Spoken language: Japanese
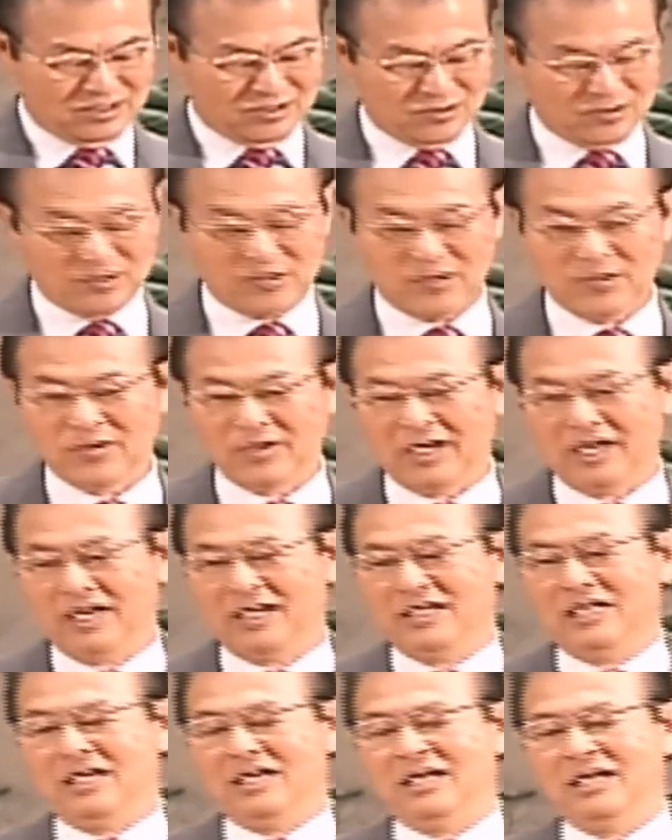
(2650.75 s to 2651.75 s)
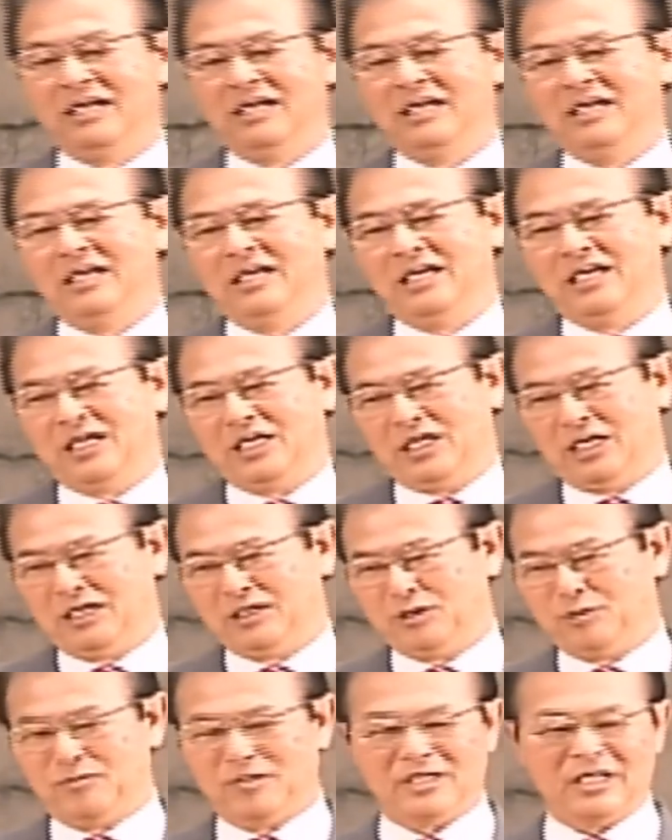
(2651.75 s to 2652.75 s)
その教会に行き
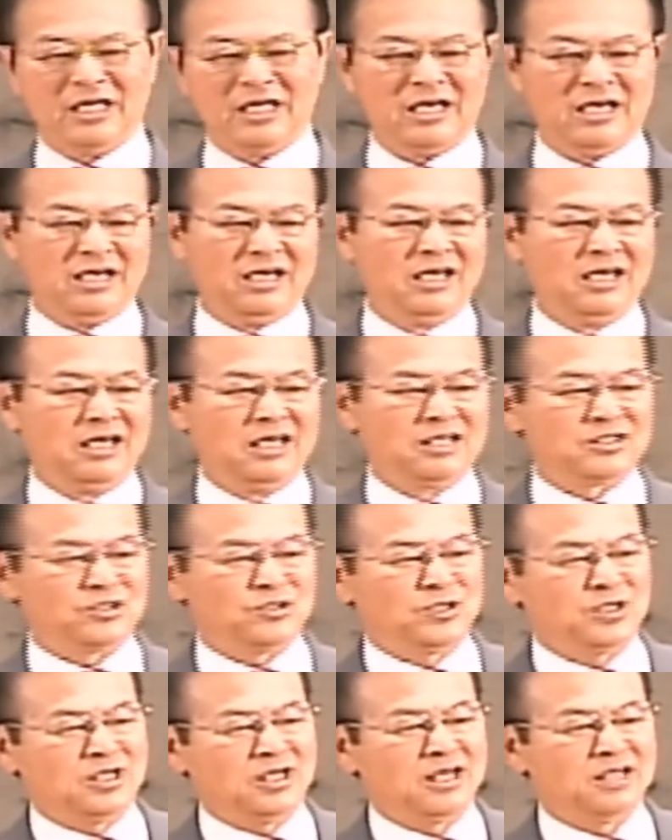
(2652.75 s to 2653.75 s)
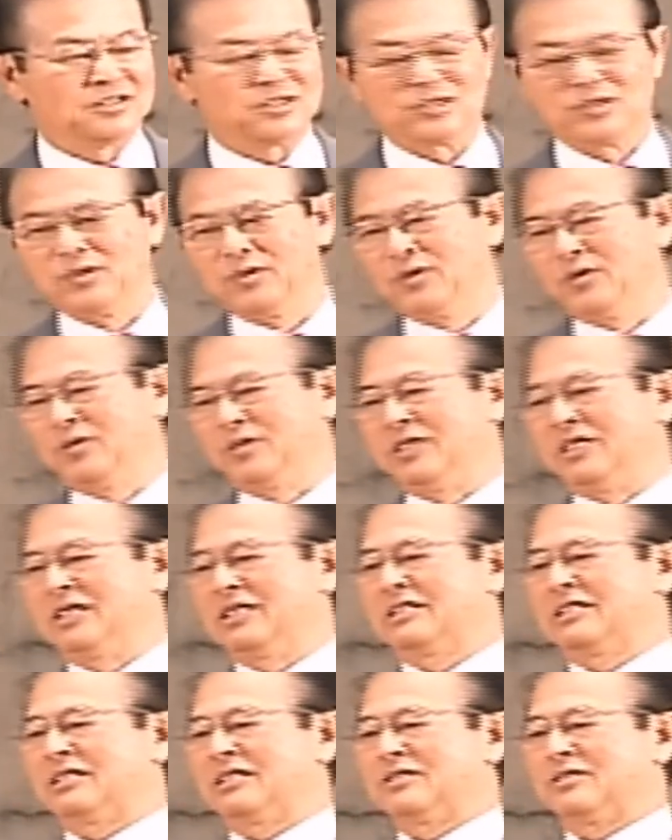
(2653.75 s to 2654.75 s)
始めてそして集うように
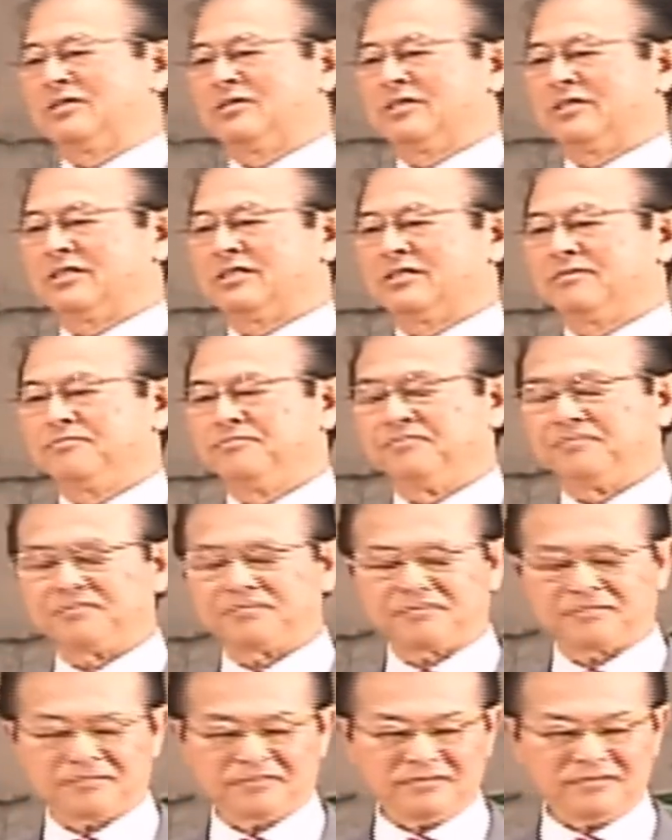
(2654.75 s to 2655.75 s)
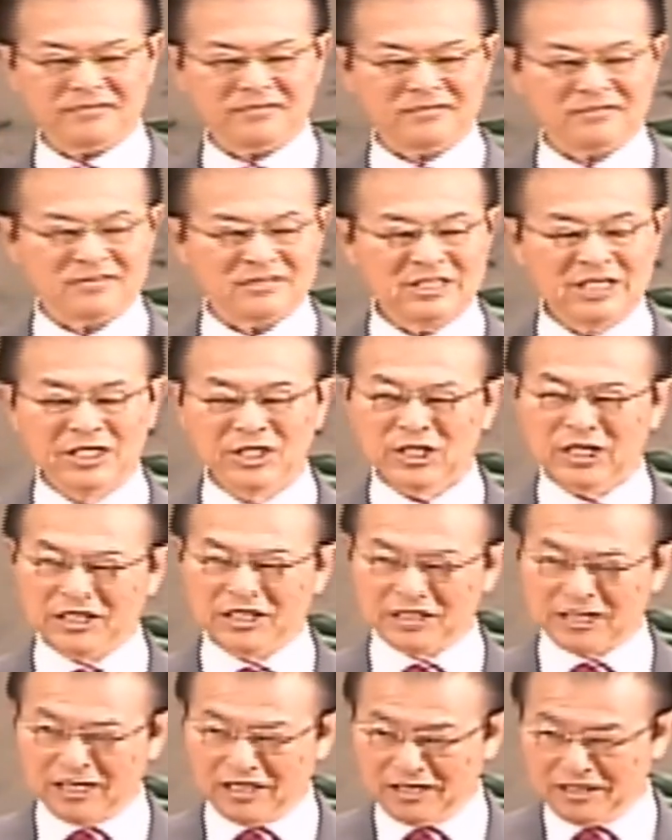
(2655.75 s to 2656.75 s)
なったそうですし
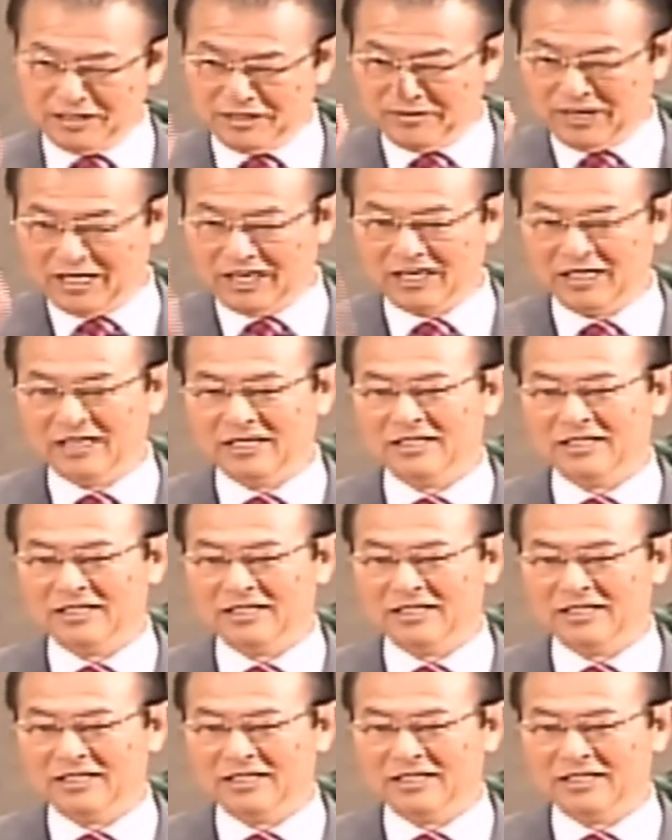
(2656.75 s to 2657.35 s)
かし彼には